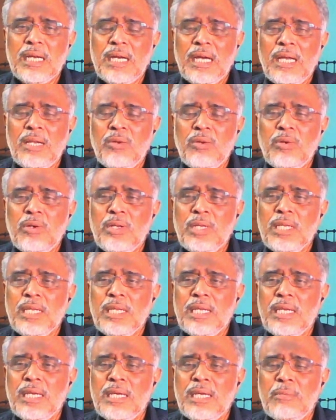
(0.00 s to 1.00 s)
ஆளுடைய
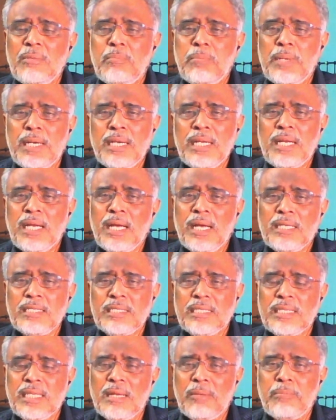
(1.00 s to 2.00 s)
பண
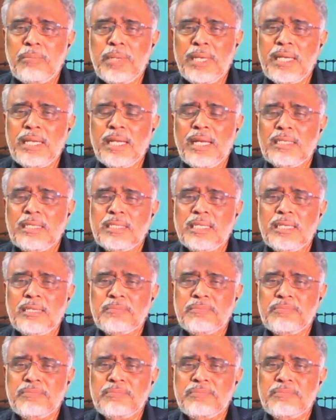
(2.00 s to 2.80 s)
ஆசை தான் பேராசை